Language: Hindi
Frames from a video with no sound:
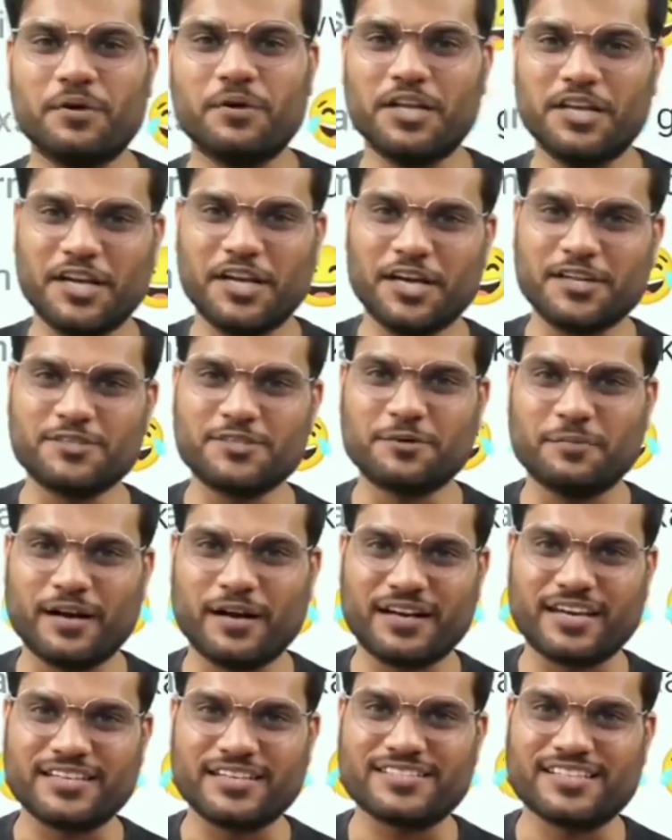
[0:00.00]
मेरी है
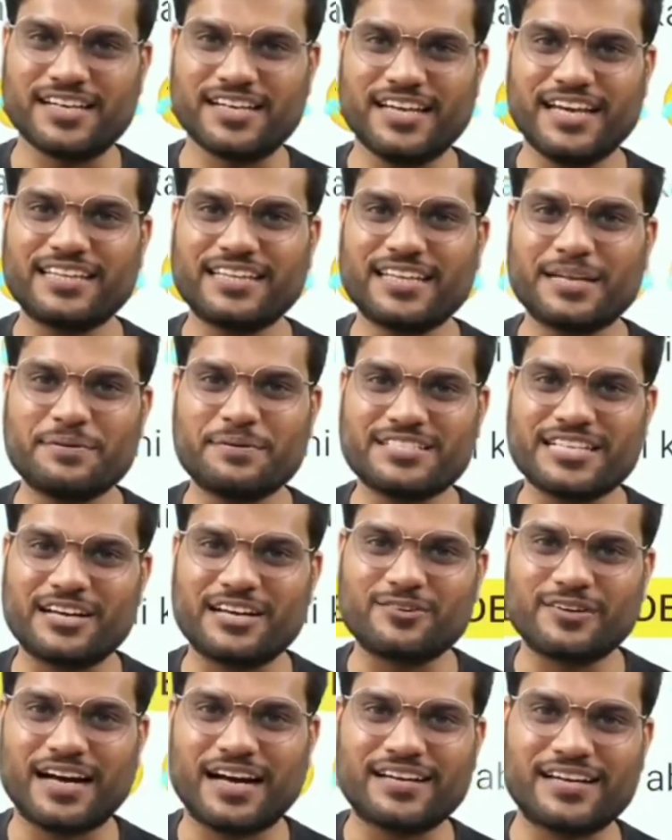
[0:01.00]
जुबा केसरी इतने में
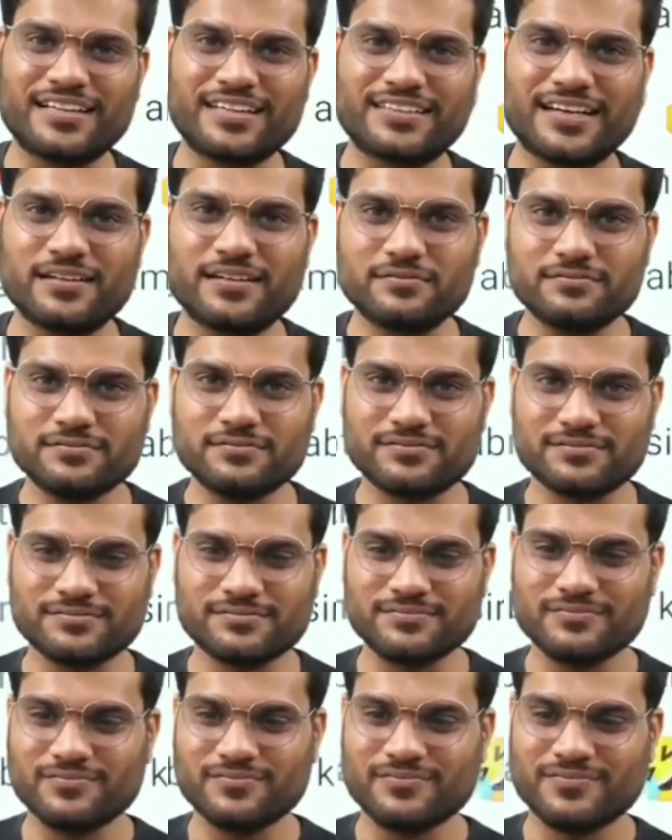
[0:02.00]
शाहरुख खान आता है हम्म,
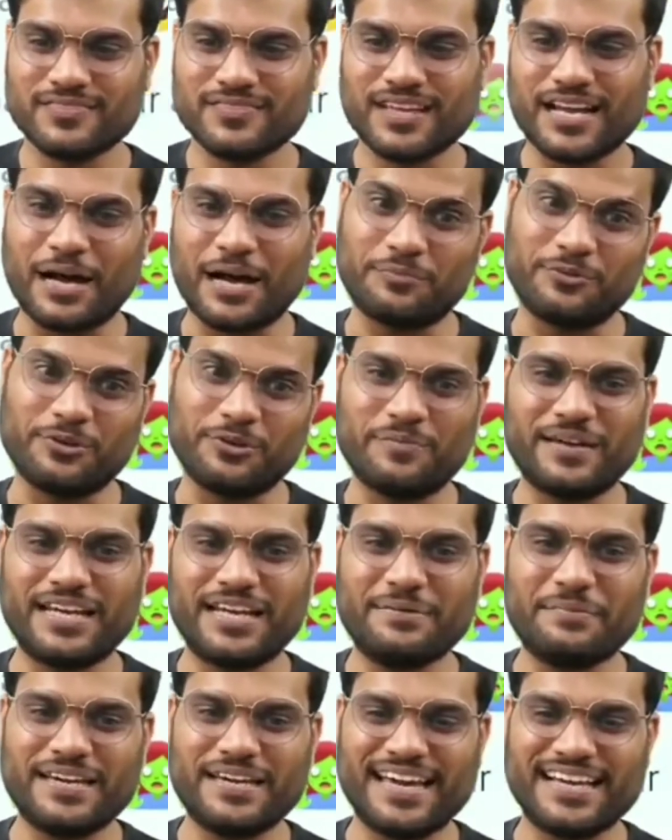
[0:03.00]
हम्म। अब तो
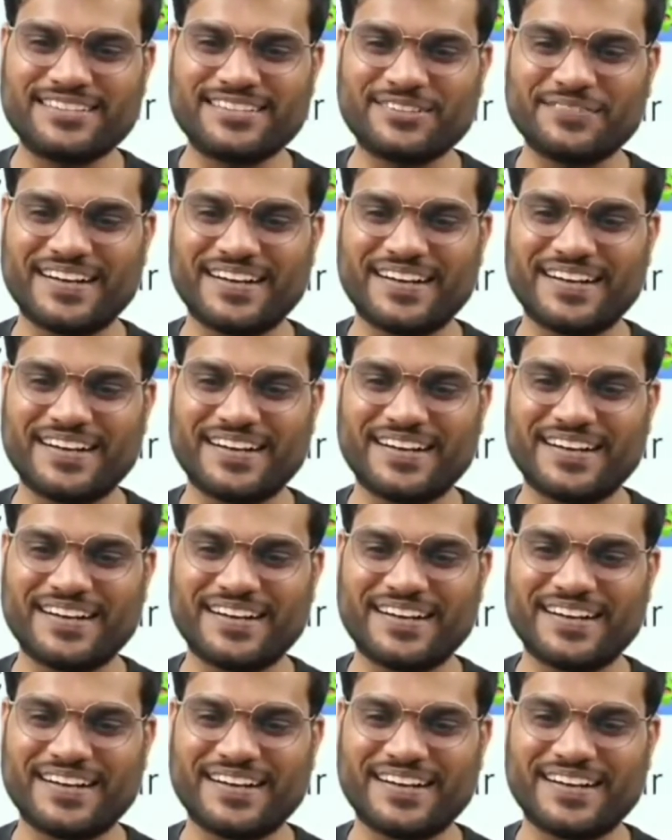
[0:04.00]
मेरी भी है